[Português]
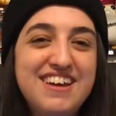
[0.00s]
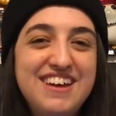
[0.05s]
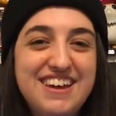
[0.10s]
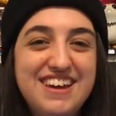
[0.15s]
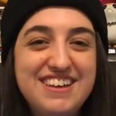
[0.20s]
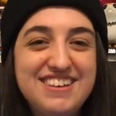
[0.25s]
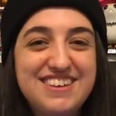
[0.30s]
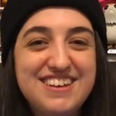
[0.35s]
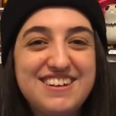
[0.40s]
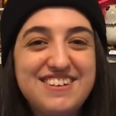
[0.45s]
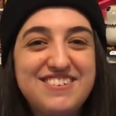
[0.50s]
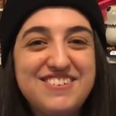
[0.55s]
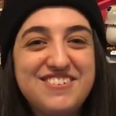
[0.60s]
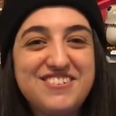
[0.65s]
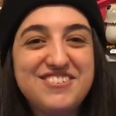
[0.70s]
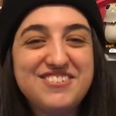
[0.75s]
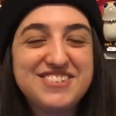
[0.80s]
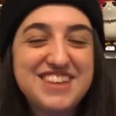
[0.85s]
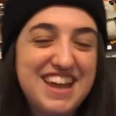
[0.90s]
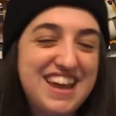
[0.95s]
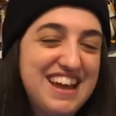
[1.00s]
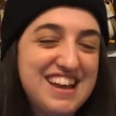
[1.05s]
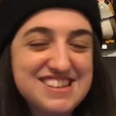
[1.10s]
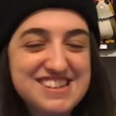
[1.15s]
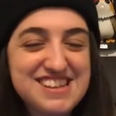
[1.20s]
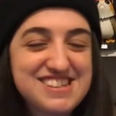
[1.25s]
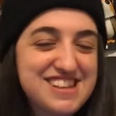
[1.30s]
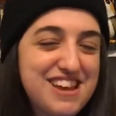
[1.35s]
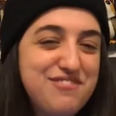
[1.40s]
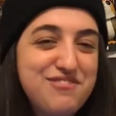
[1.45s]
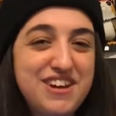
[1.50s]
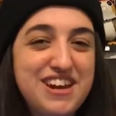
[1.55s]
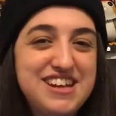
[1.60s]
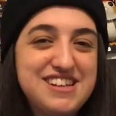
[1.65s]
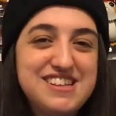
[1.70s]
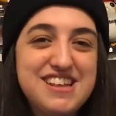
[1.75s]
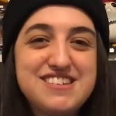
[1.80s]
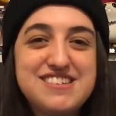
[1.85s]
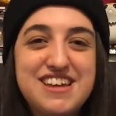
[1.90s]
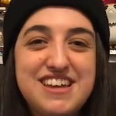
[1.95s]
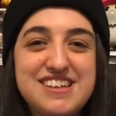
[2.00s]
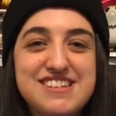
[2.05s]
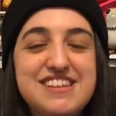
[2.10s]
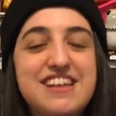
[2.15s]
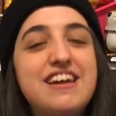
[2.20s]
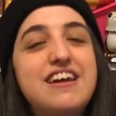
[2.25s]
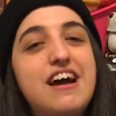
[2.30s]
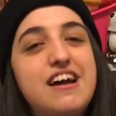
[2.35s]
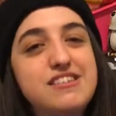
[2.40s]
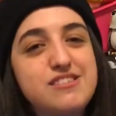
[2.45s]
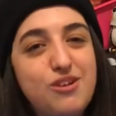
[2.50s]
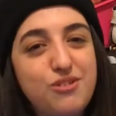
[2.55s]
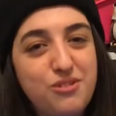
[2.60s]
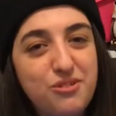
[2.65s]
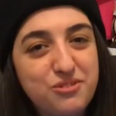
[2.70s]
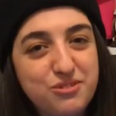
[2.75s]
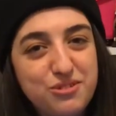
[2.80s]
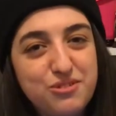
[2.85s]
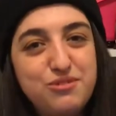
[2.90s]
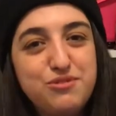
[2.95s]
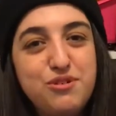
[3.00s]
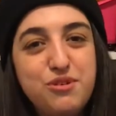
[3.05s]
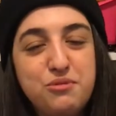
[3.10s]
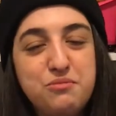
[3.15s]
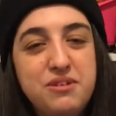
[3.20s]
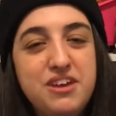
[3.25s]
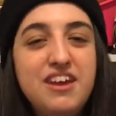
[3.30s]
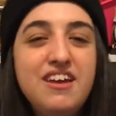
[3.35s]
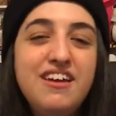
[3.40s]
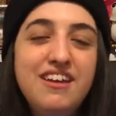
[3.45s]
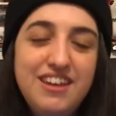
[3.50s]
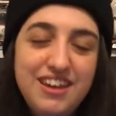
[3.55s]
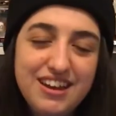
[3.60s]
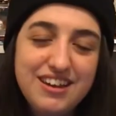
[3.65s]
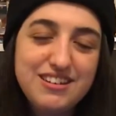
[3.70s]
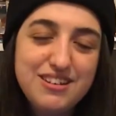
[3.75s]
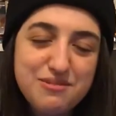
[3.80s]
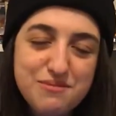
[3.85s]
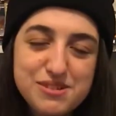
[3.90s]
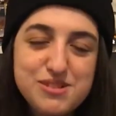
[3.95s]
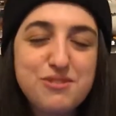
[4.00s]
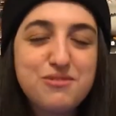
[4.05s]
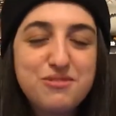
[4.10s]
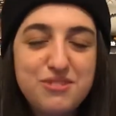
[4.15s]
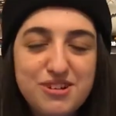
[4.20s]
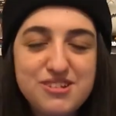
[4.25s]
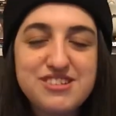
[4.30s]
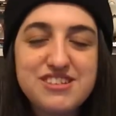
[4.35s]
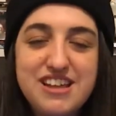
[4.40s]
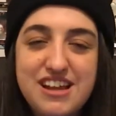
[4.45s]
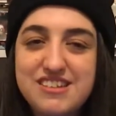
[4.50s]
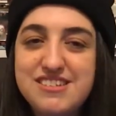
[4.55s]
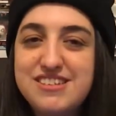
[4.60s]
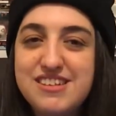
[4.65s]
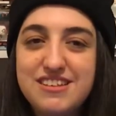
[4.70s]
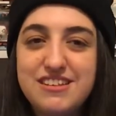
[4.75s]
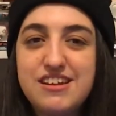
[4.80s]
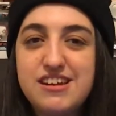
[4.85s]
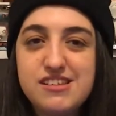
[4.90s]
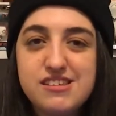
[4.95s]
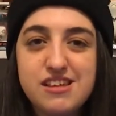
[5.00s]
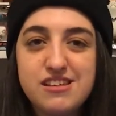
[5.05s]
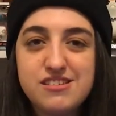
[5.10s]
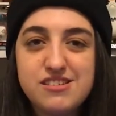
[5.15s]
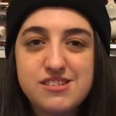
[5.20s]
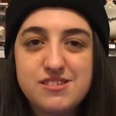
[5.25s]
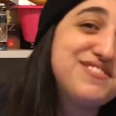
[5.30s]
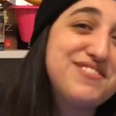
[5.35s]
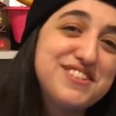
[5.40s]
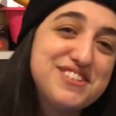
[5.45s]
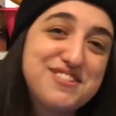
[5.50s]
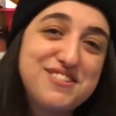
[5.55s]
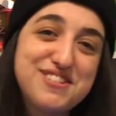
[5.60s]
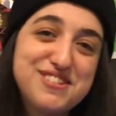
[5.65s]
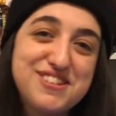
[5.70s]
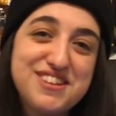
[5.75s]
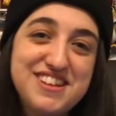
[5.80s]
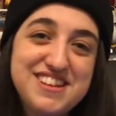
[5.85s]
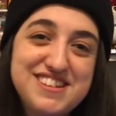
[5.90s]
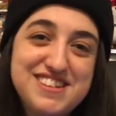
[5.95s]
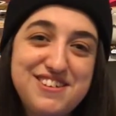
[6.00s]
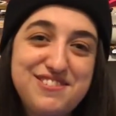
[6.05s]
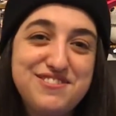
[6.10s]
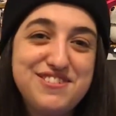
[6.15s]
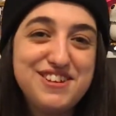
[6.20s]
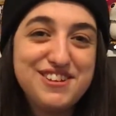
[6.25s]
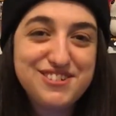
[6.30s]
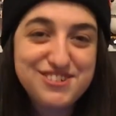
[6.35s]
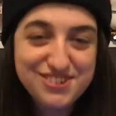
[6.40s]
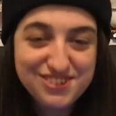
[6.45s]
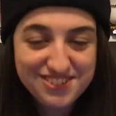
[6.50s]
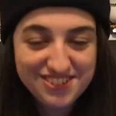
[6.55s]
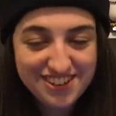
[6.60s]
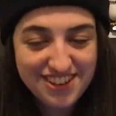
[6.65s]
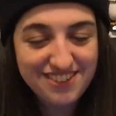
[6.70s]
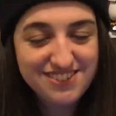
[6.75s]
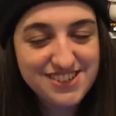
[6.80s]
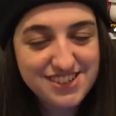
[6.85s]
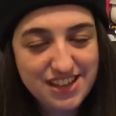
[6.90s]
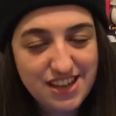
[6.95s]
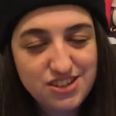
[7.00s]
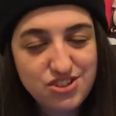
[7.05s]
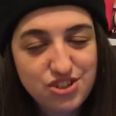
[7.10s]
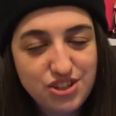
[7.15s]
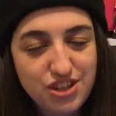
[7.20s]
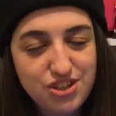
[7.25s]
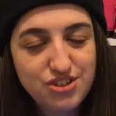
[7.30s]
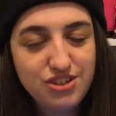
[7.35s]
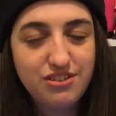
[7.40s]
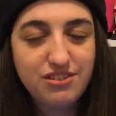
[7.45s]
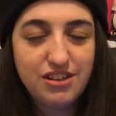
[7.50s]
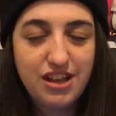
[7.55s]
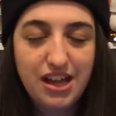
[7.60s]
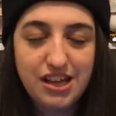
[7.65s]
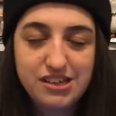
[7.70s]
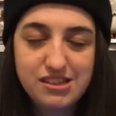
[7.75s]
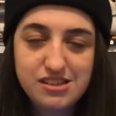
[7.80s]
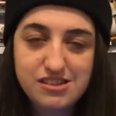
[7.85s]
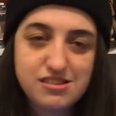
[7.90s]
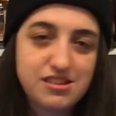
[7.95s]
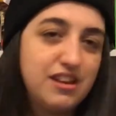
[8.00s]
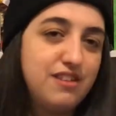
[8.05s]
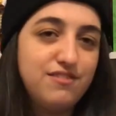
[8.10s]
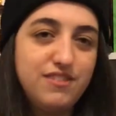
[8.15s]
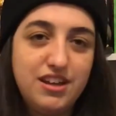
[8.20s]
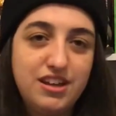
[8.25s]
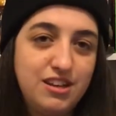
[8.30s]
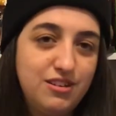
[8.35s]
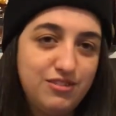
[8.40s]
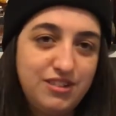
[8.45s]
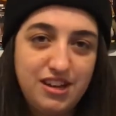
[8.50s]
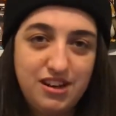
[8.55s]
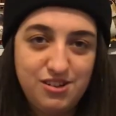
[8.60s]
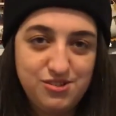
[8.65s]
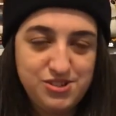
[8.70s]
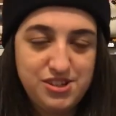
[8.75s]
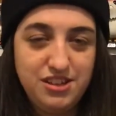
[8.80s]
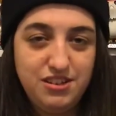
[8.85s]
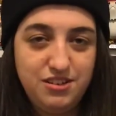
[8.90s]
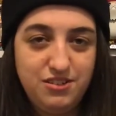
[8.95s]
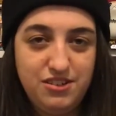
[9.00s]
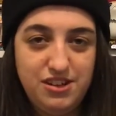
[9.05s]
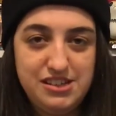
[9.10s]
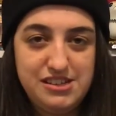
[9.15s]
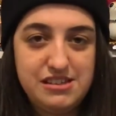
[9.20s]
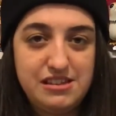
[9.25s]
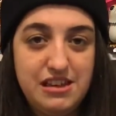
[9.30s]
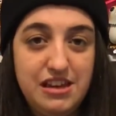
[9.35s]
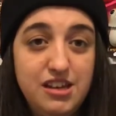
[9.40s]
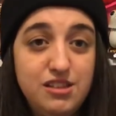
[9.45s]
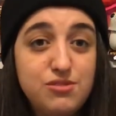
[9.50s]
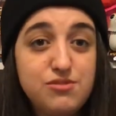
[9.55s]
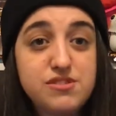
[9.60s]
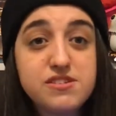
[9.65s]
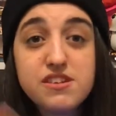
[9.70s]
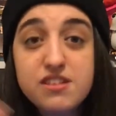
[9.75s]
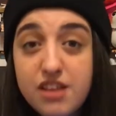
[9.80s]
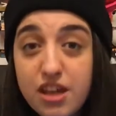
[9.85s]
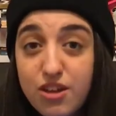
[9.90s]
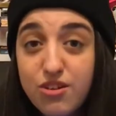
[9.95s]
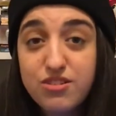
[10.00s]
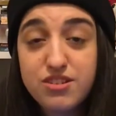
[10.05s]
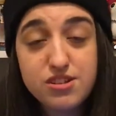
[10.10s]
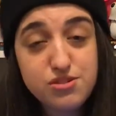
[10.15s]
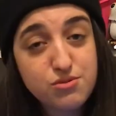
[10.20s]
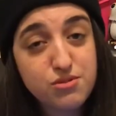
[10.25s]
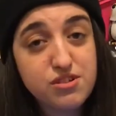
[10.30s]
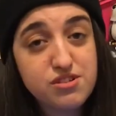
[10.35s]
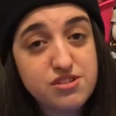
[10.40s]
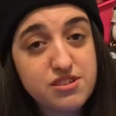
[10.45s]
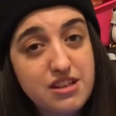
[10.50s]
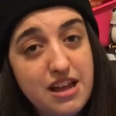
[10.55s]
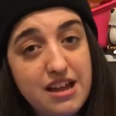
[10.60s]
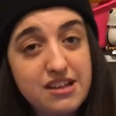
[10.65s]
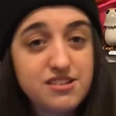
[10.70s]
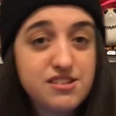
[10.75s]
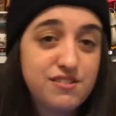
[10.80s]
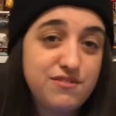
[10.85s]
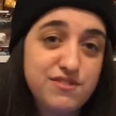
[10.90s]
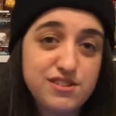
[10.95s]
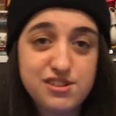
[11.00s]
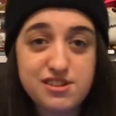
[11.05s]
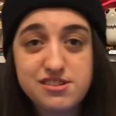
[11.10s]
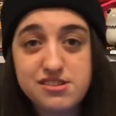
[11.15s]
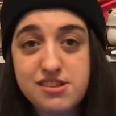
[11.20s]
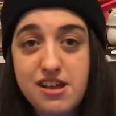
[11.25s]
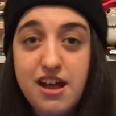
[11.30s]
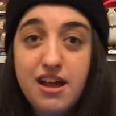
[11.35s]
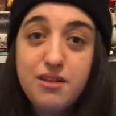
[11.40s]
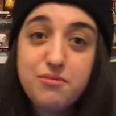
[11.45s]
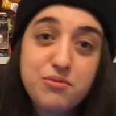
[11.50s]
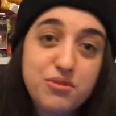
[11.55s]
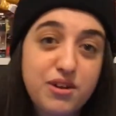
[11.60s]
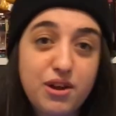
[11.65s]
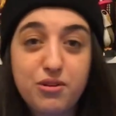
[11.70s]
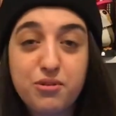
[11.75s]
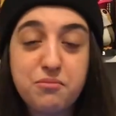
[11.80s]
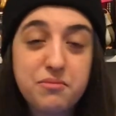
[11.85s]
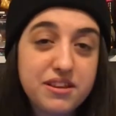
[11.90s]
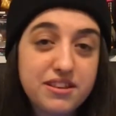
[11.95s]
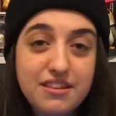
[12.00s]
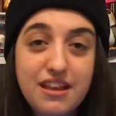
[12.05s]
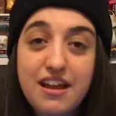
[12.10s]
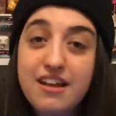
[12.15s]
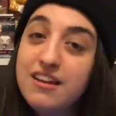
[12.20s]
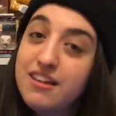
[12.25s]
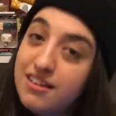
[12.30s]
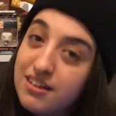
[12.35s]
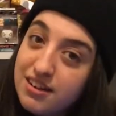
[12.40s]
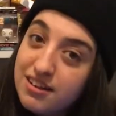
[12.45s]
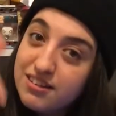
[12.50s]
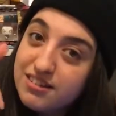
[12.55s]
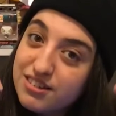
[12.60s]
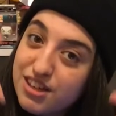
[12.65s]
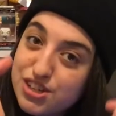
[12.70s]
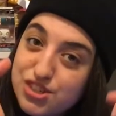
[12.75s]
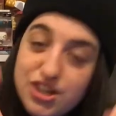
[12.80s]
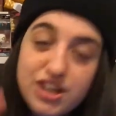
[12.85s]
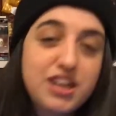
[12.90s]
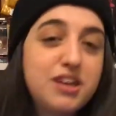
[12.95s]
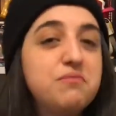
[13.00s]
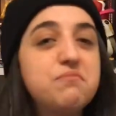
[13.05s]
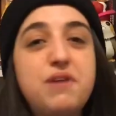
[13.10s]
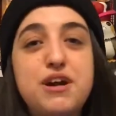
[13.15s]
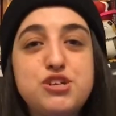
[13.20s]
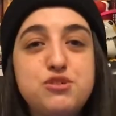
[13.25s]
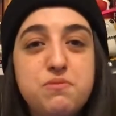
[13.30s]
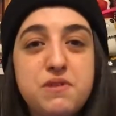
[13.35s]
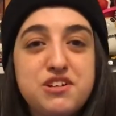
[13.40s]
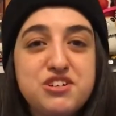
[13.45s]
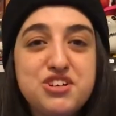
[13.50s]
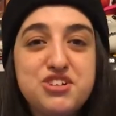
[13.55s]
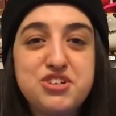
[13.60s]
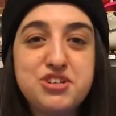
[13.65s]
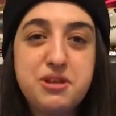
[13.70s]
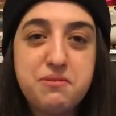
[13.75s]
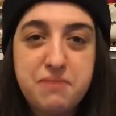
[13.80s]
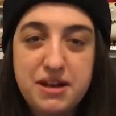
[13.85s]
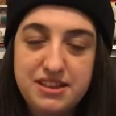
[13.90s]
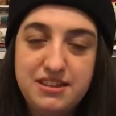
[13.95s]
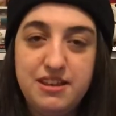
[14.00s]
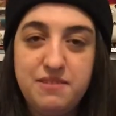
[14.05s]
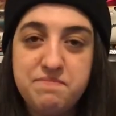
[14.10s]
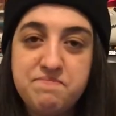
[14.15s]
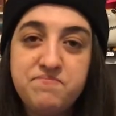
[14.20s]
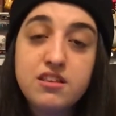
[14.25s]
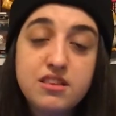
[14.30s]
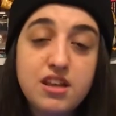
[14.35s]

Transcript: Então tem essas referenciazinhas legais ao longo do filme e que também são curiosidades interessantes. Se você gostou desse vídeo, não esquece de deixar um like, se inscrever aqui no canal se ainda não é inscrito. Se tem outras curiosidades que você sabe, ou quer comentar, deixa aqui embaixo pra gente debater.